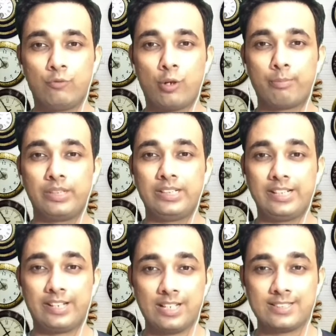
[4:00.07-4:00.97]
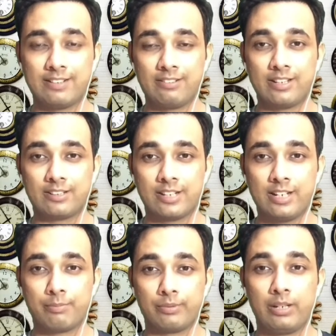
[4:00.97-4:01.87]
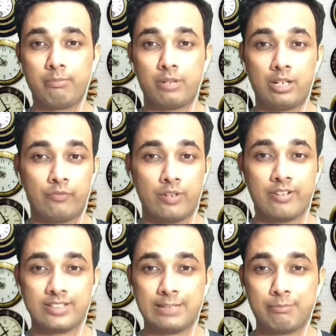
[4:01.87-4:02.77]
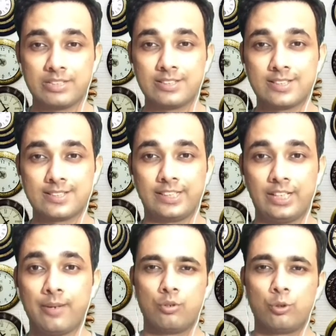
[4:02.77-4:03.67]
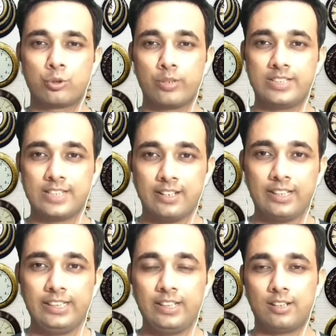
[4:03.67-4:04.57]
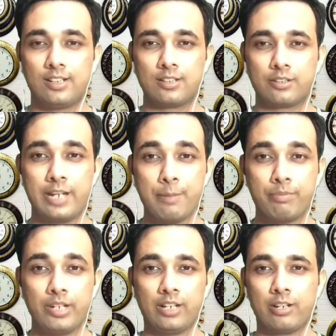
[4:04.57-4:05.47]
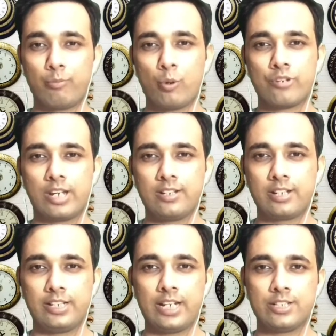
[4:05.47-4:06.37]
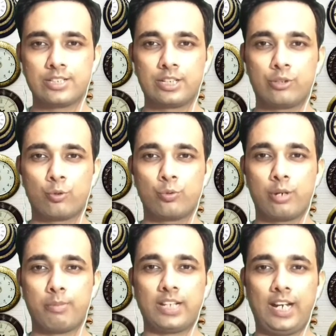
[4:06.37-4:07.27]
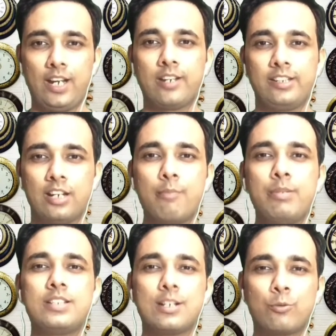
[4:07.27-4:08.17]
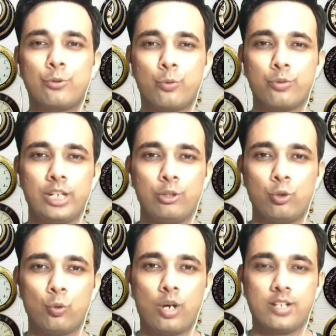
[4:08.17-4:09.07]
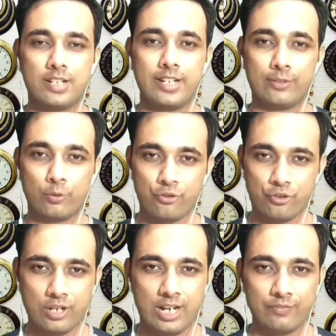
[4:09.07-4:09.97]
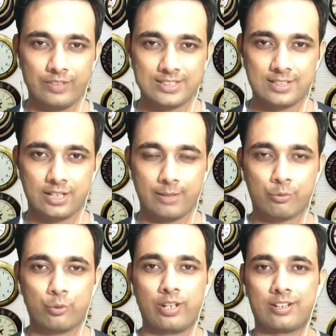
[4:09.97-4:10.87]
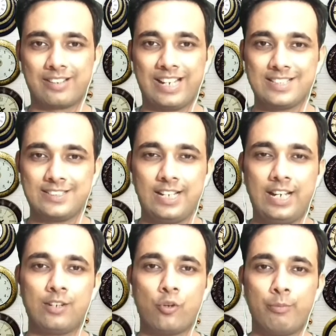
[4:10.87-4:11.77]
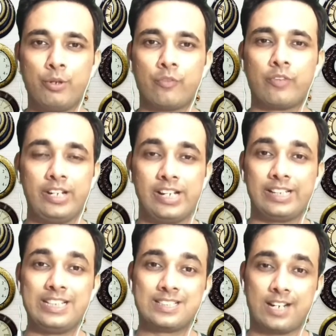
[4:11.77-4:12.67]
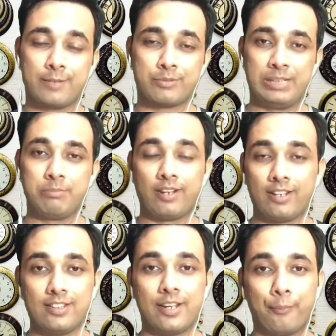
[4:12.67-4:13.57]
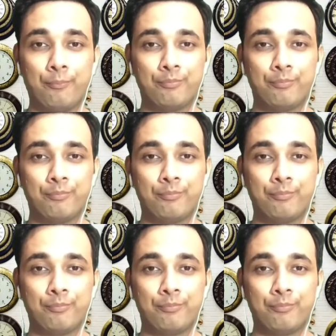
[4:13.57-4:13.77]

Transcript: वो अपनी डिटेल्स डिक्लेयर करें अपने फंड रेजिंग बिजनेस की दोस्तों रिसेंटली डिप uh, ने एक रिपोर्ट जारी करी है जिसके थ्रू उन्होंने बताया है कि अभी तक उन्होंने दो स्टार्टअप्स को रिकोगनाइज किया है गवर्नमेंट ऑफ इंडिया की स्टार्टअप स्कीम के अंदर